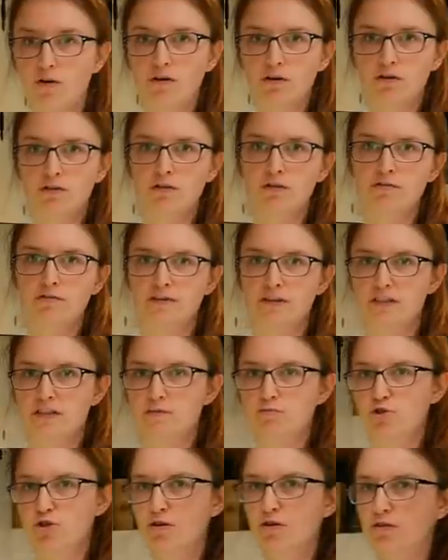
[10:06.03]
okno, więc
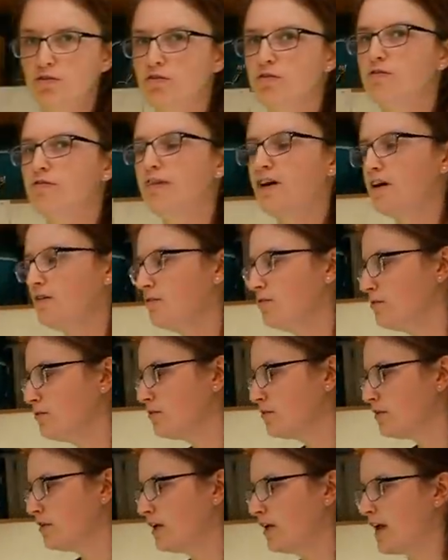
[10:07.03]
w
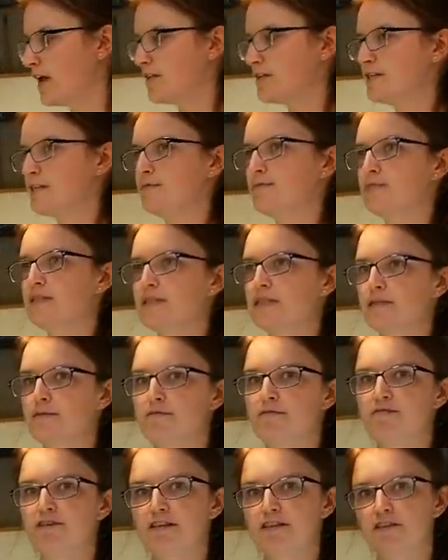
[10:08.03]
przygotowaniu razem z
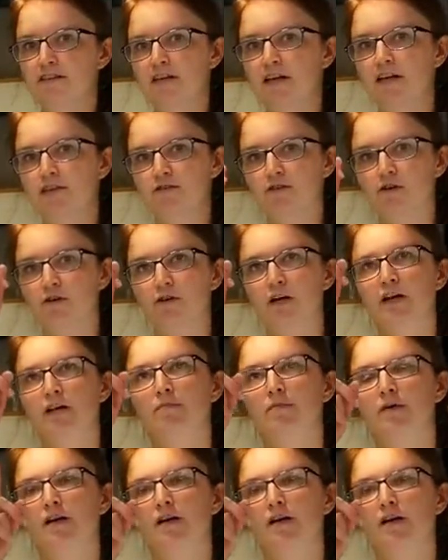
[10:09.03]
tym wentylatorem